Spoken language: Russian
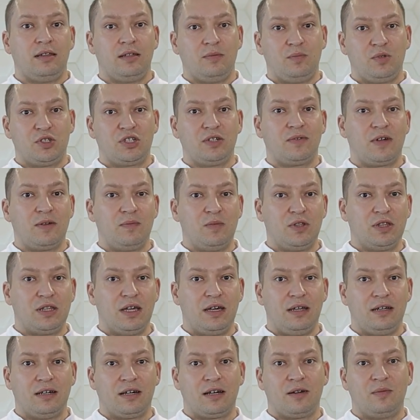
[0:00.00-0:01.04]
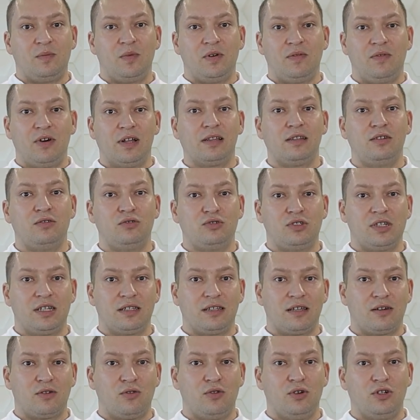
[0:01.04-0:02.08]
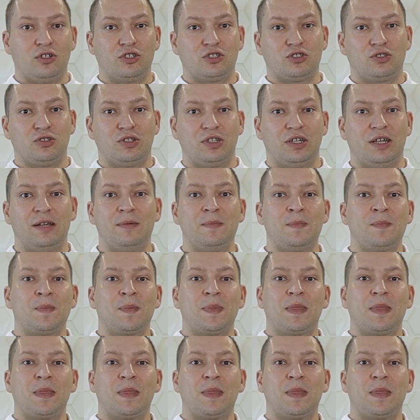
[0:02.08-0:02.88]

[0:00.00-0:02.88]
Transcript: Напиши в комментариях, бывало ли у тебя такое, что ты